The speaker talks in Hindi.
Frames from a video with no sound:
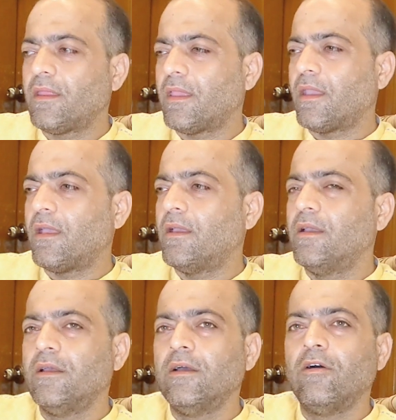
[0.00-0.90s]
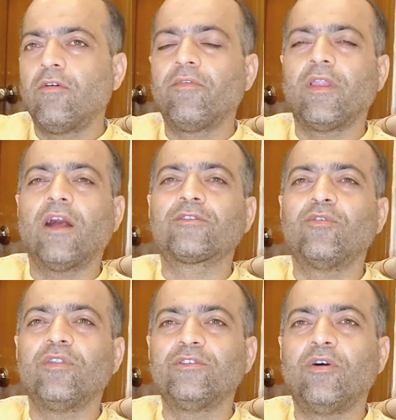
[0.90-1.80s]
ठीक है और विराट
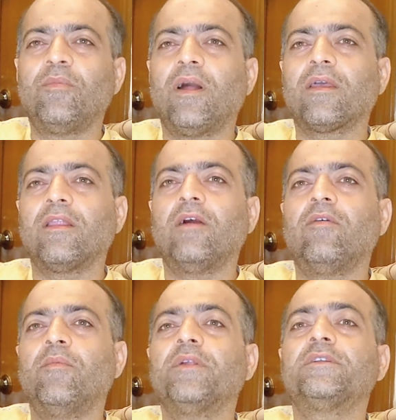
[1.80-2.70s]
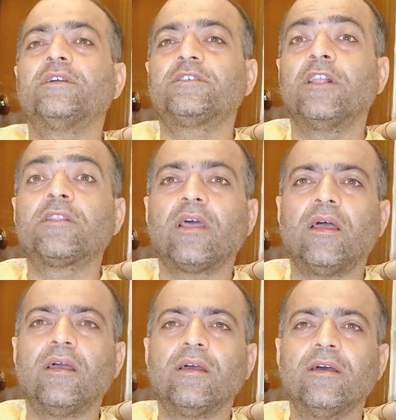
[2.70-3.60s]
कोहली जो हमारे खिलाफ हमेशा चलता
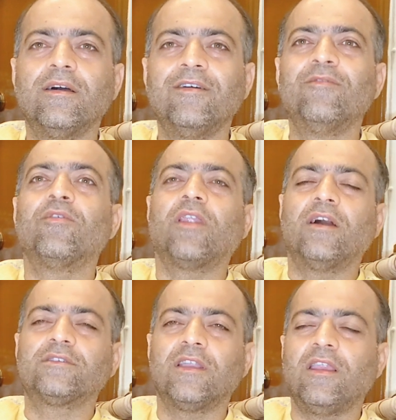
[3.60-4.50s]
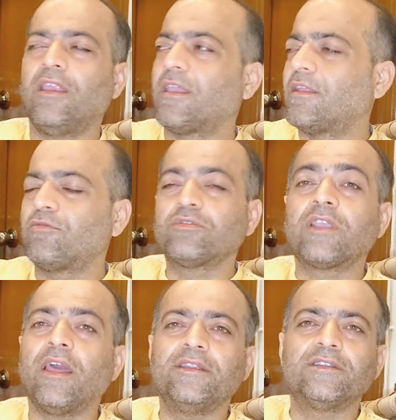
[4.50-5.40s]
है वो ना चले लेकिन कुछ
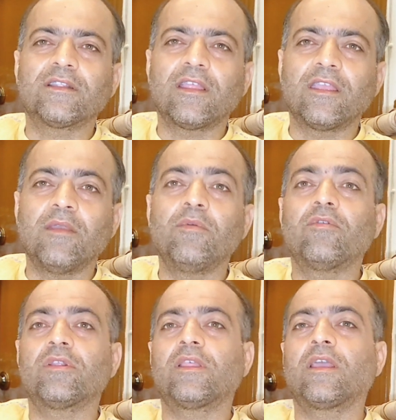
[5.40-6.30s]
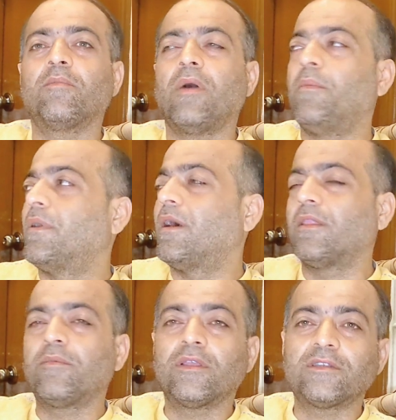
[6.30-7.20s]
कह नहीं सकते ये भी हो सकता है कि बाबर
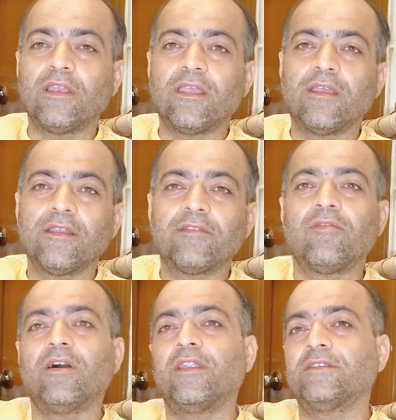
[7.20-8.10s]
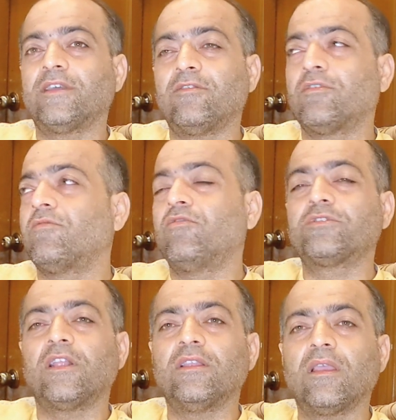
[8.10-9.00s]
आजम ना चले उफान ना चले उधर वो
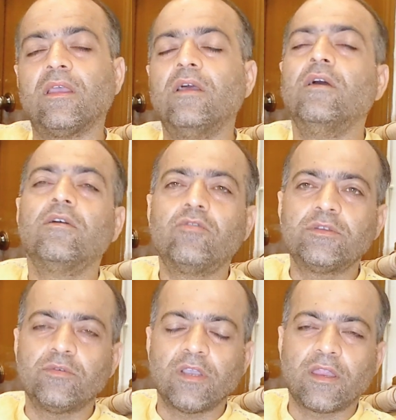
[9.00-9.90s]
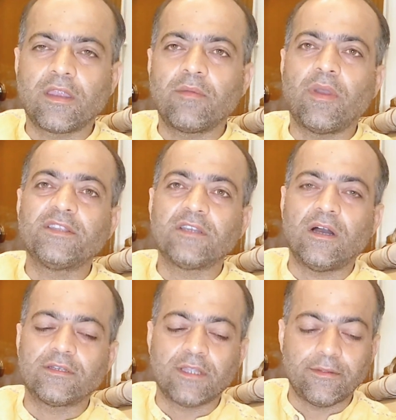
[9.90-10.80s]
चल जाए कुछ वजह क्रिकेट बाई
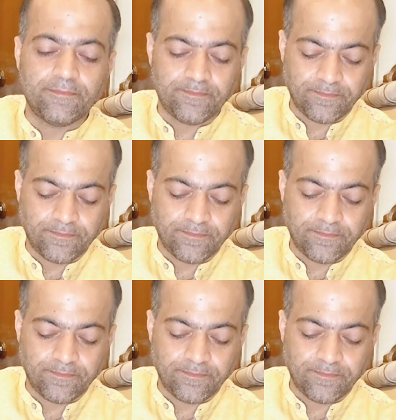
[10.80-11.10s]
चांस है